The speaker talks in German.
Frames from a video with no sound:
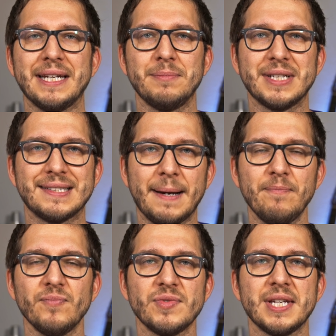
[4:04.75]
dem
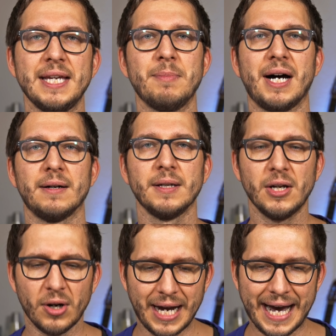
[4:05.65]
gesamten Thema
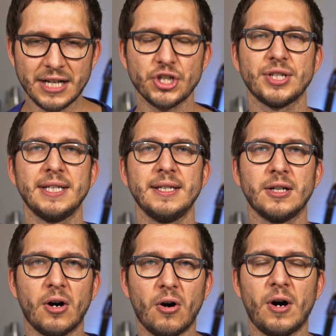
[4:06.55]

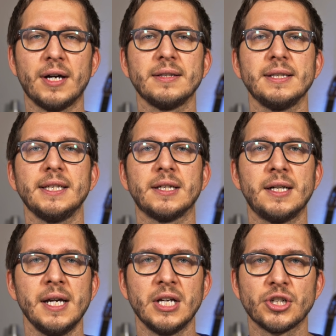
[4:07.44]
anständiger,
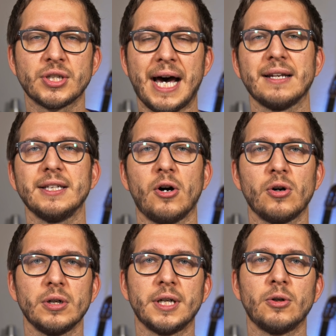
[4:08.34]
ordentlicher, staatlich
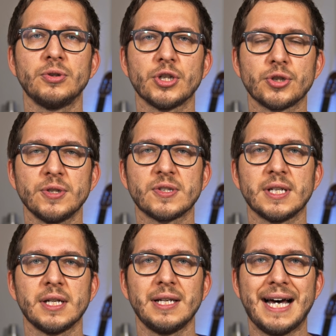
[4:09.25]
auch äh,
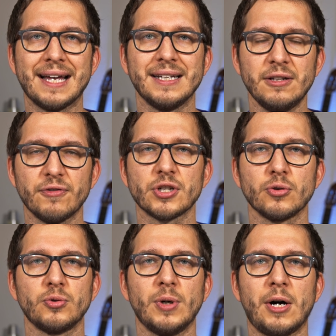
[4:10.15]
unterstützter
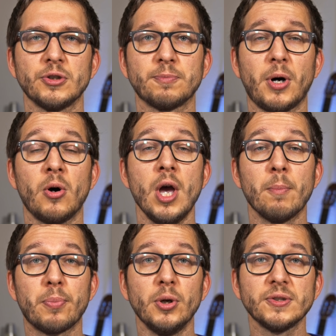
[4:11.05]
Ladeinfrastrukturausbau
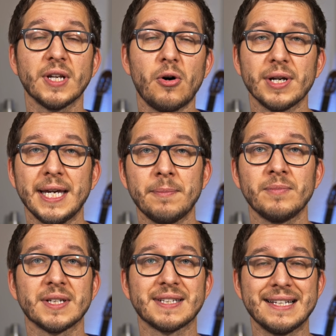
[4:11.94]
plus auch
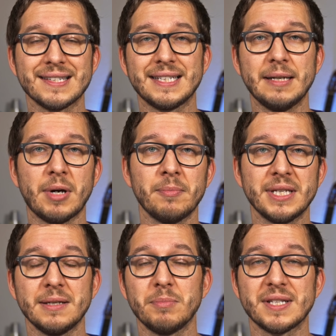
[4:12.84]
eben das ganze Thema
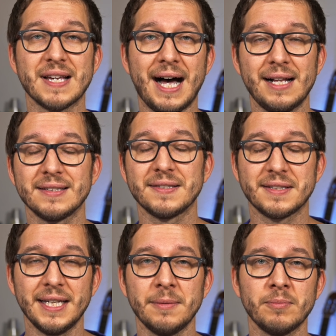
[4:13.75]
mit den
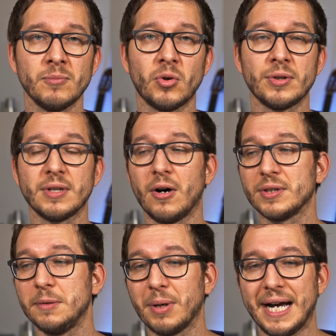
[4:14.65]
Bezahlsystemen und auch
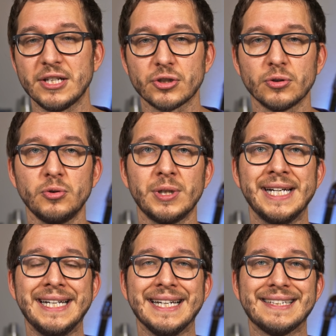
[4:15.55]
die Preisstruktur
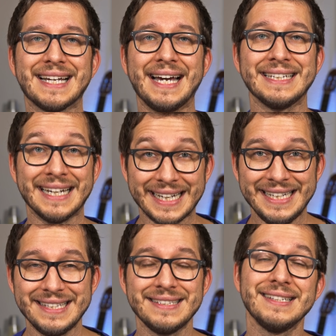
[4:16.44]
ist ein
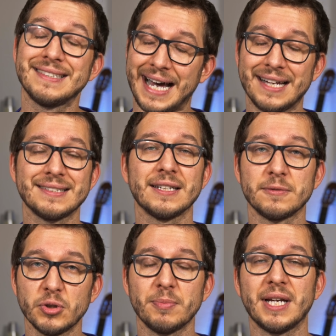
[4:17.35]
Riesendesaster.
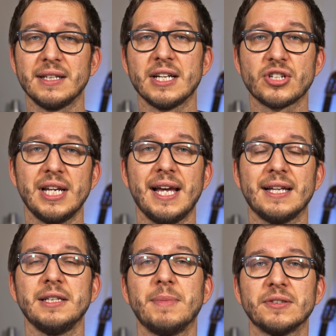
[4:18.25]
Das muss man an der Stelle
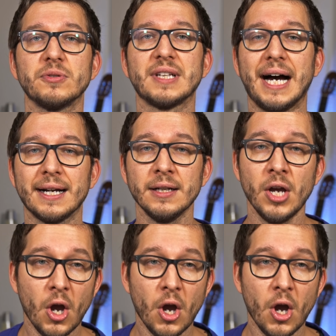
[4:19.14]
ehrlich mal so sagen.